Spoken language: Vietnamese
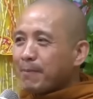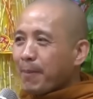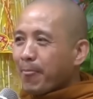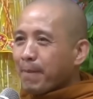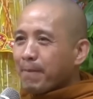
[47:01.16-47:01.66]
lắm
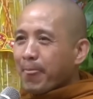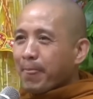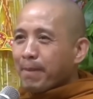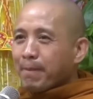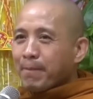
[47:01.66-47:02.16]

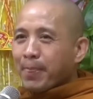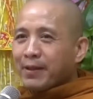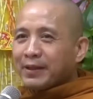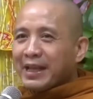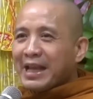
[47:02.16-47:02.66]

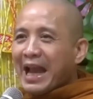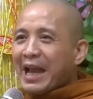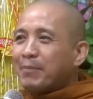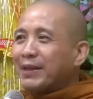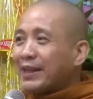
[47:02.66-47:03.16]
thấy
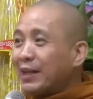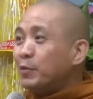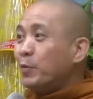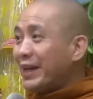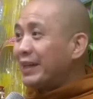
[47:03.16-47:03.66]
ai mà
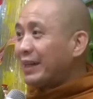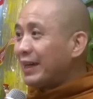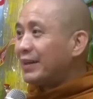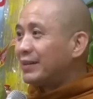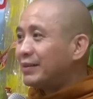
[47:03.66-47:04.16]
tật
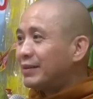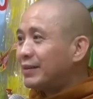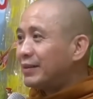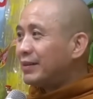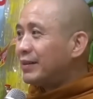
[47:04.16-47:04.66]
nguyền nha
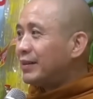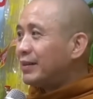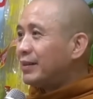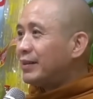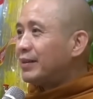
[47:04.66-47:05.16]

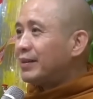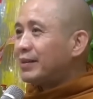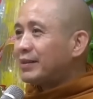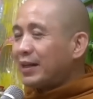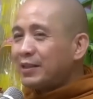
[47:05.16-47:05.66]

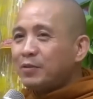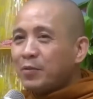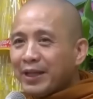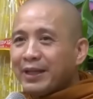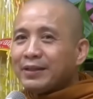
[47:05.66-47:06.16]
tật
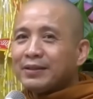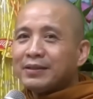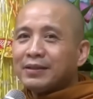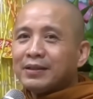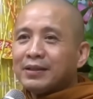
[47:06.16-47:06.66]

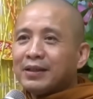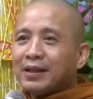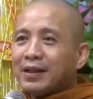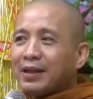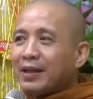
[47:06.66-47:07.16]
nguyền
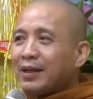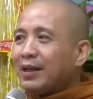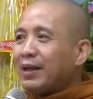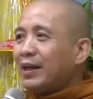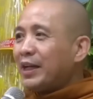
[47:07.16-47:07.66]

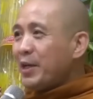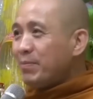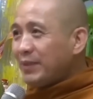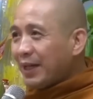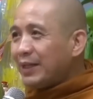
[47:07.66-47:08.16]
à,
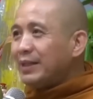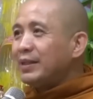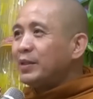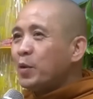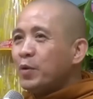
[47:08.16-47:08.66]
khiếm
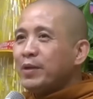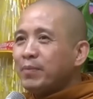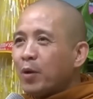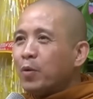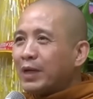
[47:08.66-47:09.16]
thị
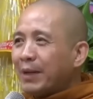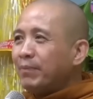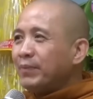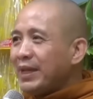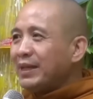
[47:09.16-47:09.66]
đuôi mù
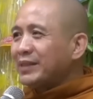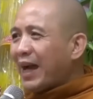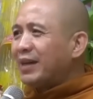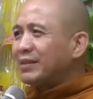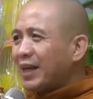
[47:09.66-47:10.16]
câm
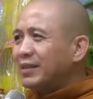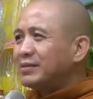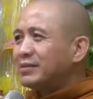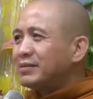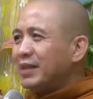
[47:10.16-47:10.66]
điếc tàn
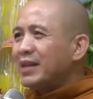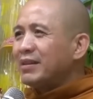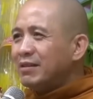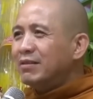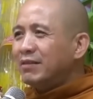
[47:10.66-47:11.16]
tật
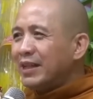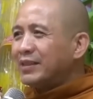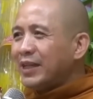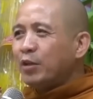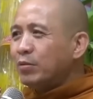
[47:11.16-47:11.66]
liệt
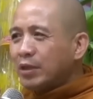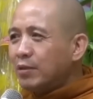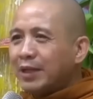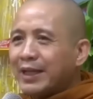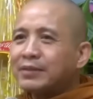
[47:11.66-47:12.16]
giường liệt chiếu
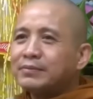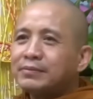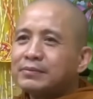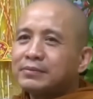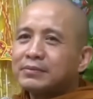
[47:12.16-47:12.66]
thương liền